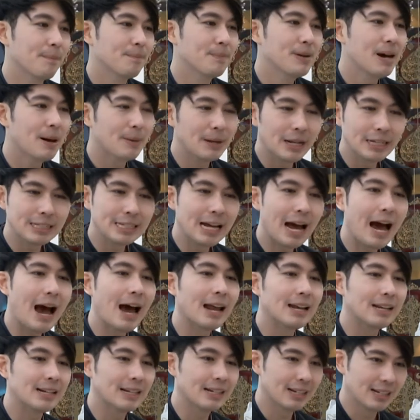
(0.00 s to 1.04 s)
ทำเพื่อประเทศชา
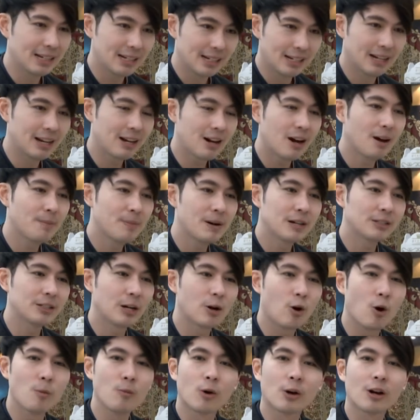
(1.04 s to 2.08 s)
ติและก็เพื่อ
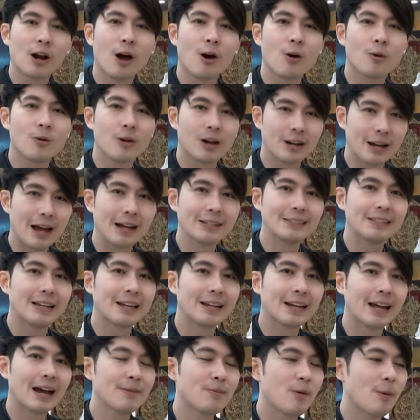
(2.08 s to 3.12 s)
สังคมของเราอย่างแท้จริ
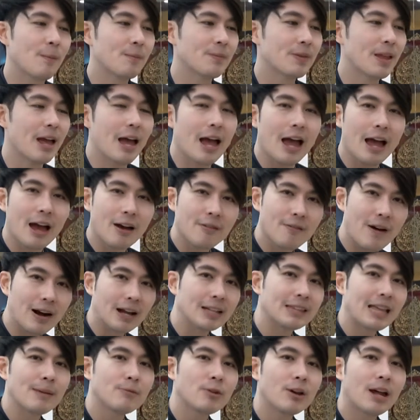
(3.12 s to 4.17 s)
งนะครับ ผมฝาก
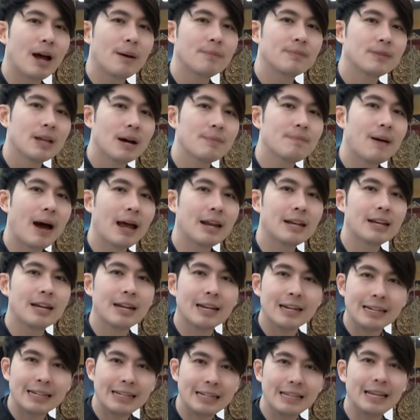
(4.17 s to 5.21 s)
ติดตามด้วยนะครับเดิมพัน
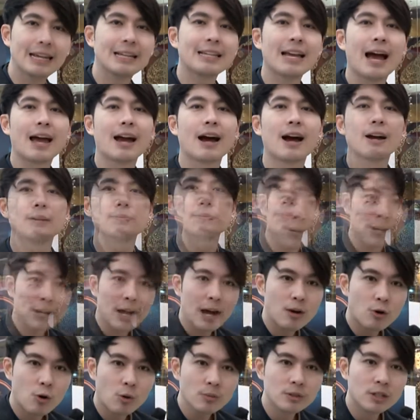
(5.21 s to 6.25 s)
ที่ยิ่งใหญ่ครับ เป็น
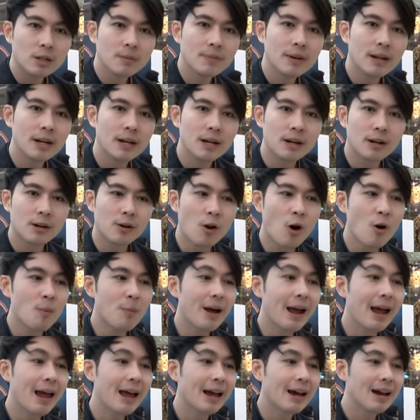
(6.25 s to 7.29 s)
การรวมศิลปินร้อง
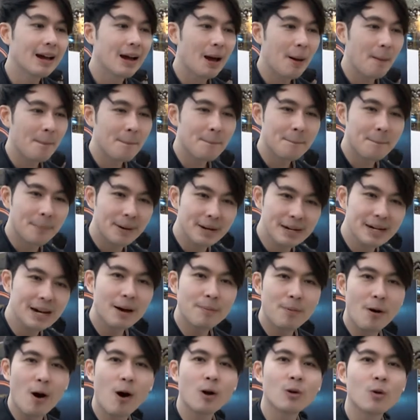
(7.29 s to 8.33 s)
เพลงเพื่อ
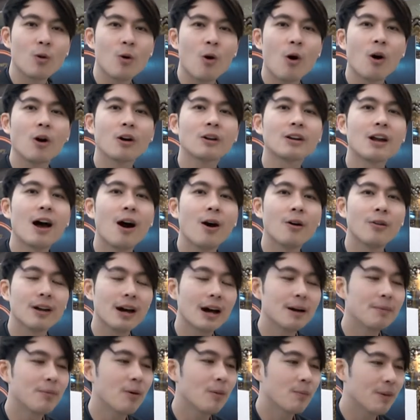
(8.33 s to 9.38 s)
พ่อหลวงของเรา
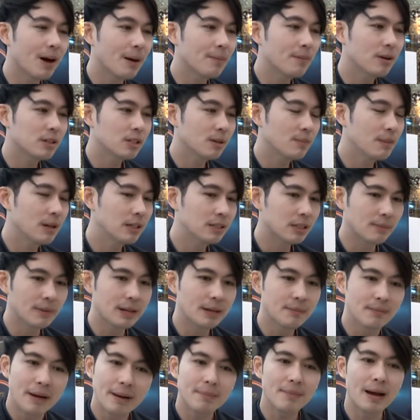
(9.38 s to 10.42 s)
นะครับผมครับก็จะมีศิล
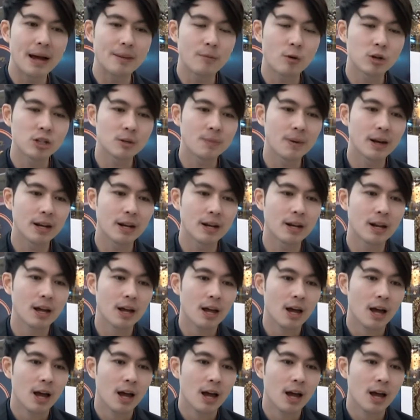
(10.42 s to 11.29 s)
ปินมากมายไม่ว่าจะเป็น